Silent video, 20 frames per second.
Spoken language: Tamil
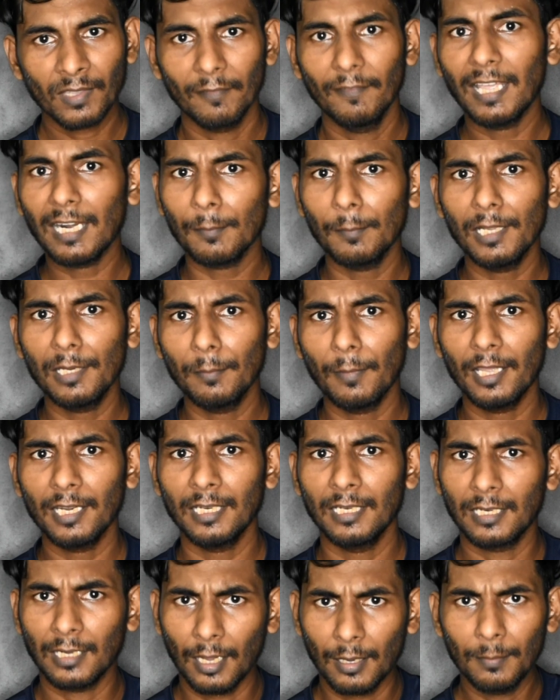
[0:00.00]
வேறு மாதிரி
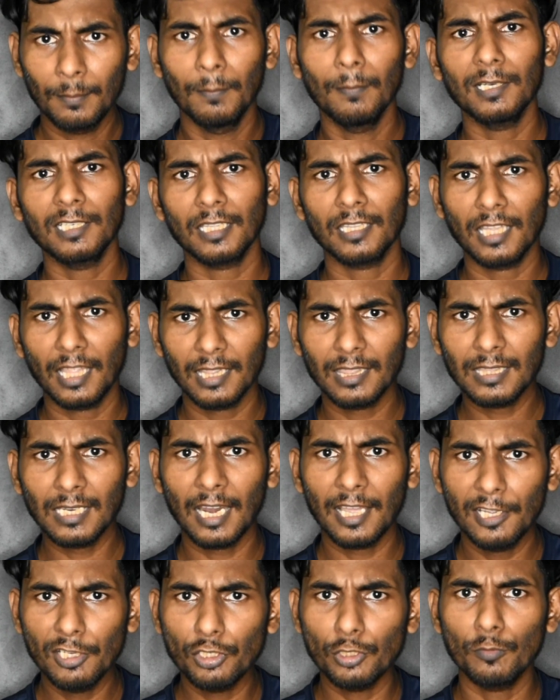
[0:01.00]
மாறி இருக்கலாம் பட் அந்த இடத்துல
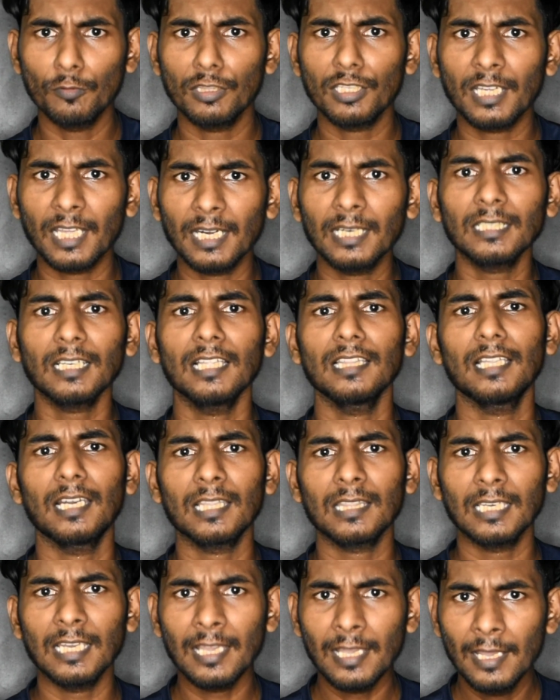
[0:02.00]
ஐஷு வந்து கரெக்டாக அந்த
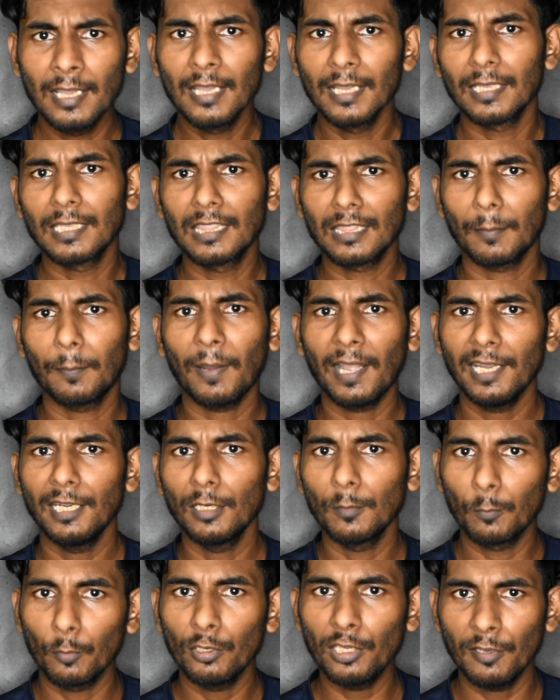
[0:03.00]
இடத்துல இந்த
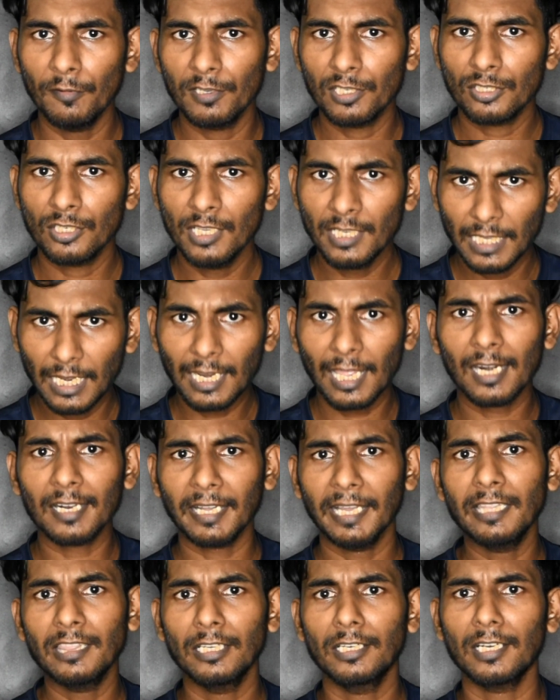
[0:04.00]
பாயிண்ட்டை புரிய வச்சுட்டு
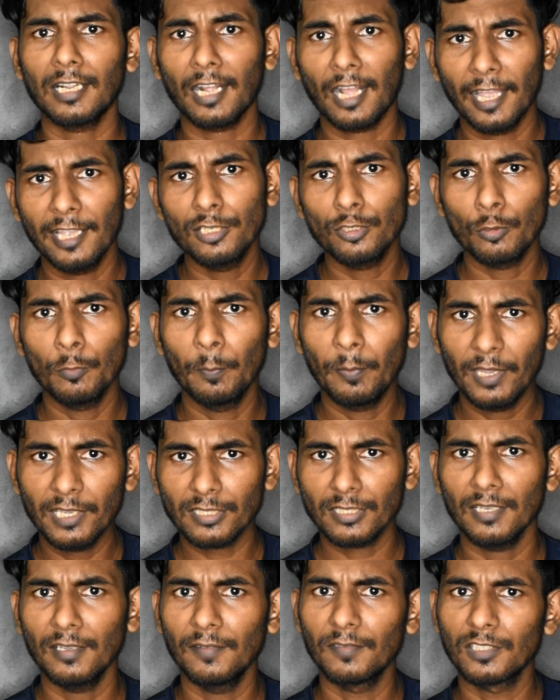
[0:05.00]
எல்லாரும் கை திட்டுறாங்க ஐஷு
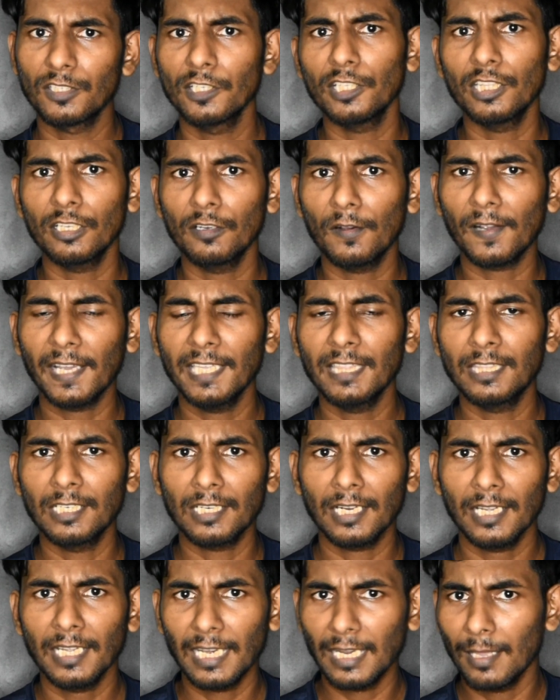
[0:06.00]
பேசின விஷயத்துக்கும் கை
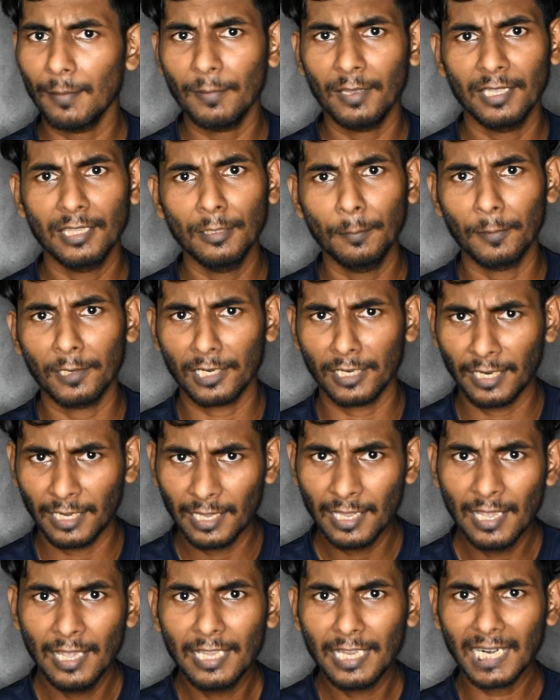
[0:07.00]
திட்டுறாங்க எல்லாமே இது பண்ணுறாங்க
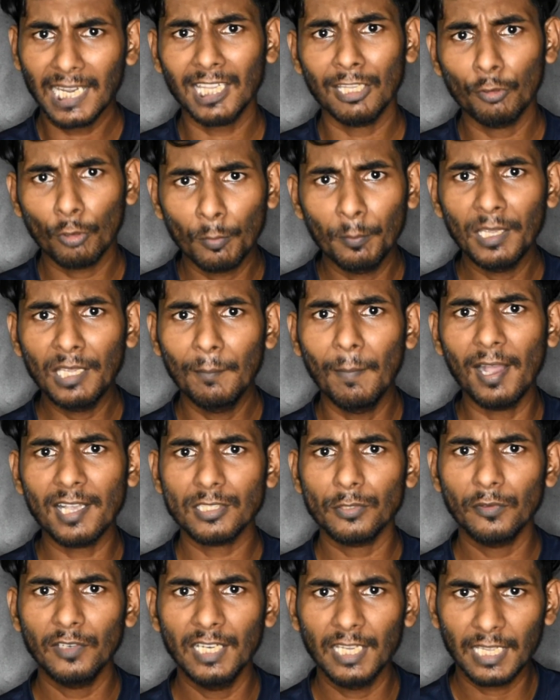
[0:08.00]
ஏன்னா இது ஒரு பிக்
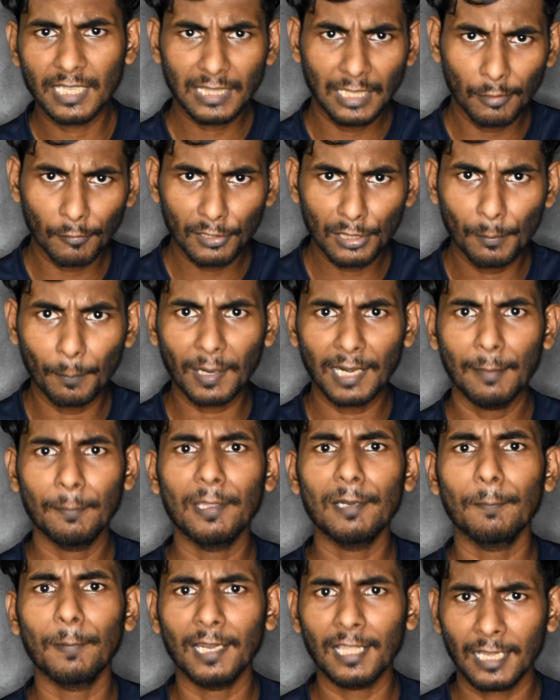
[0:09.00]
பாஸ் வீடு இதில் வந்து பல
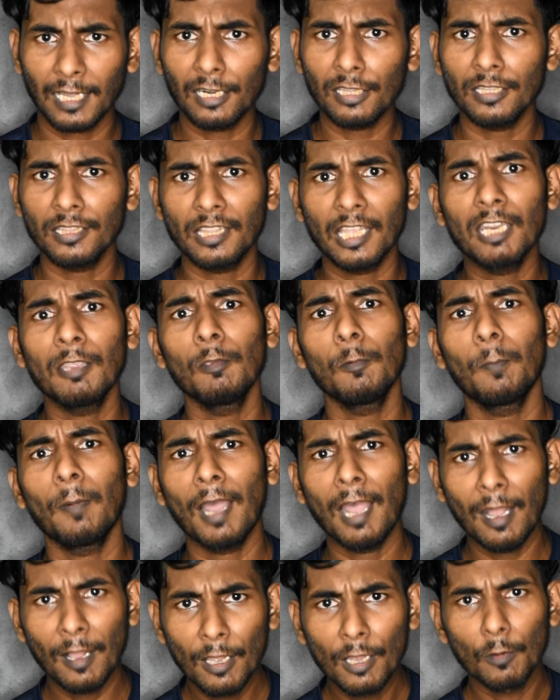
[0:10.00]
பேர் பல கருத்து
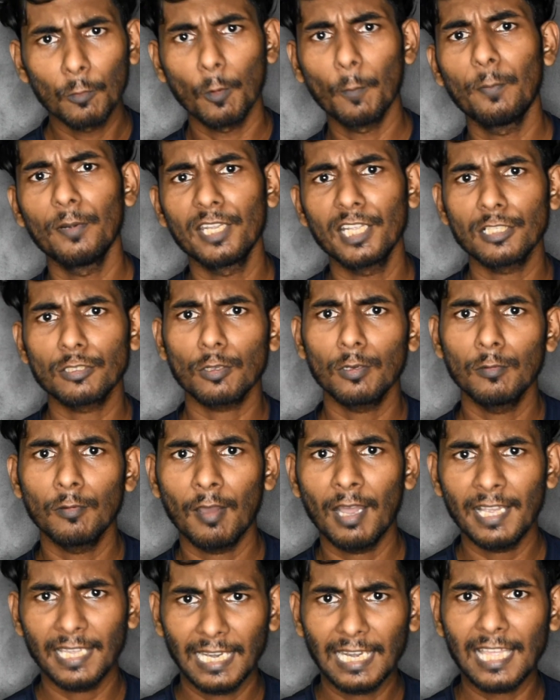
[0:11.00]
தெரிவிப்பான் ஒப்பீனியன்
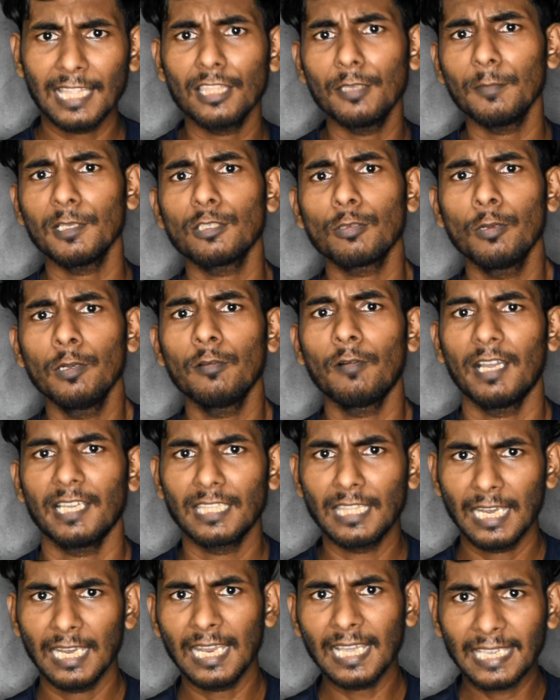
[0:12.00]
சொல்லுவான் எல்லாத்தையுமே சொல்லுவான்
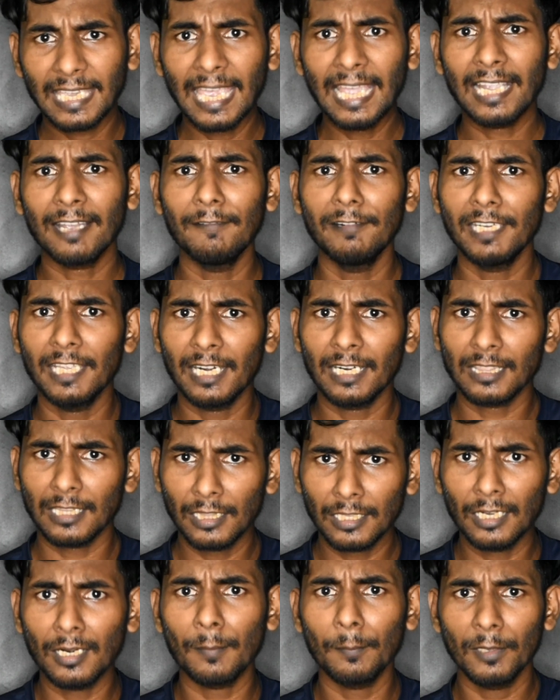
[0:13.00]
இதெல்லாம் கேட்க வேண்டிய
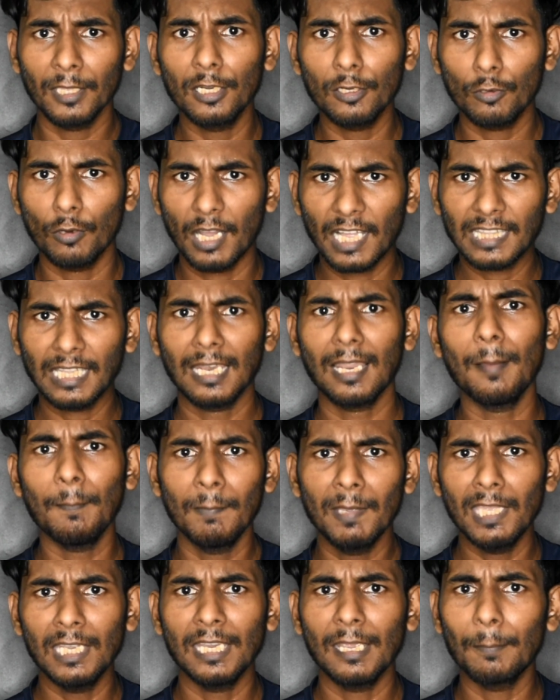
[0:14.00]
இடத்துல தான் நம்ம இருக்கோம் அதெல்லாம்
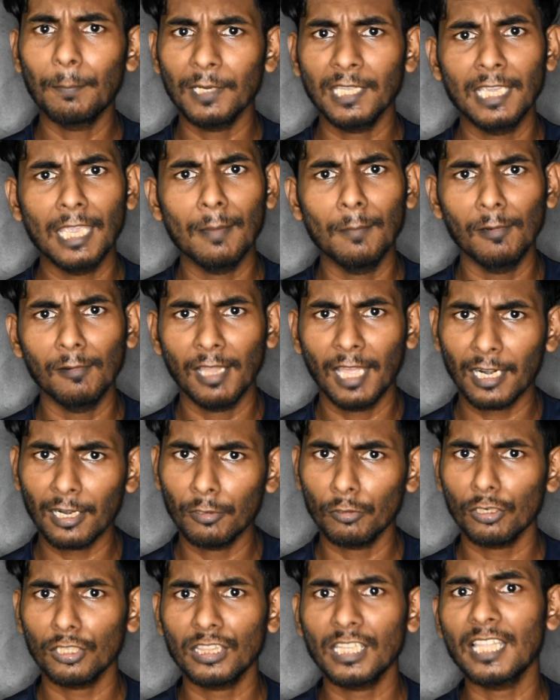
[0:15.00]
மீறி எப்படி கேம்
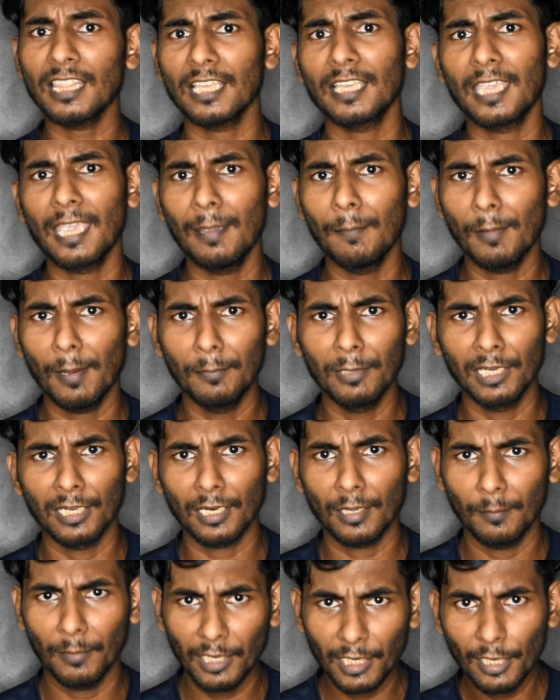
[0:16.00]
விளையாடுறோன்றது தான் இந்த கேம்
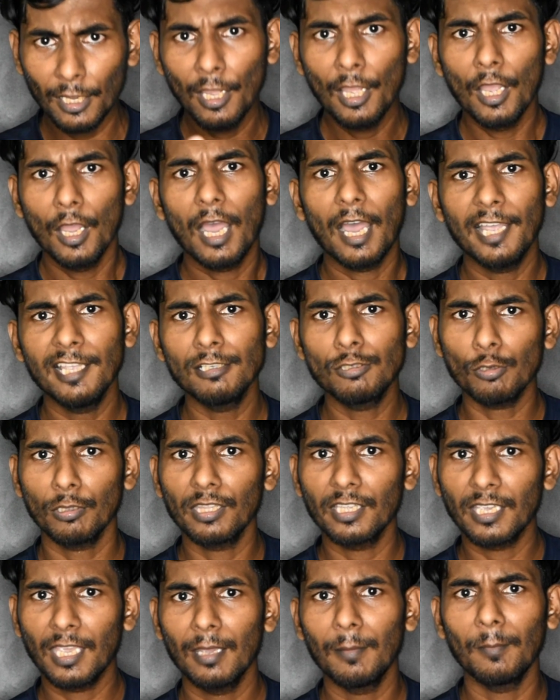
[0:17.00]
அப்படின்ற மாதிரி ஐஷு
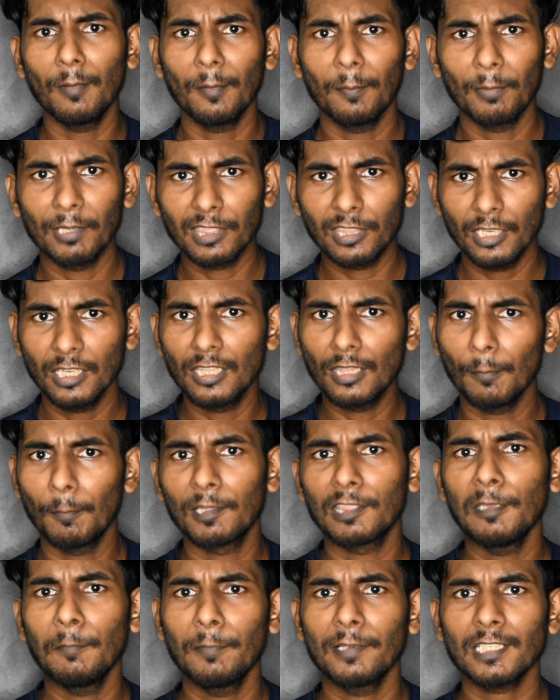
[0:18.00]
அந்த கேமை பத்தியும் இதை
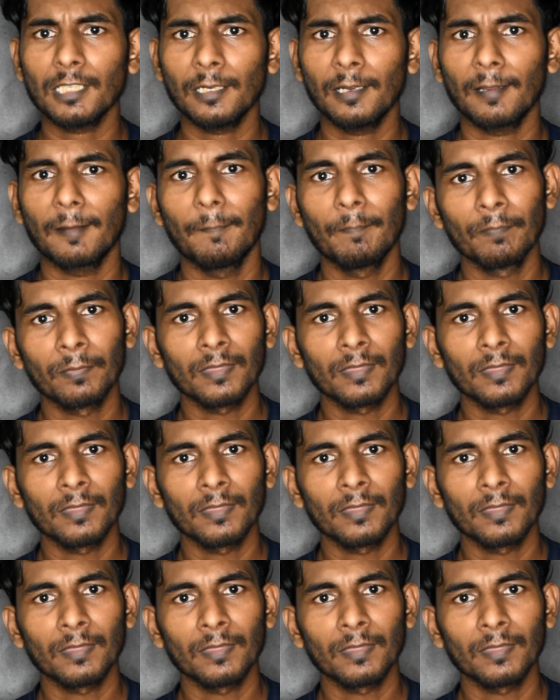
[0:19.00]
பற்றியும் பேசுகிறாங்க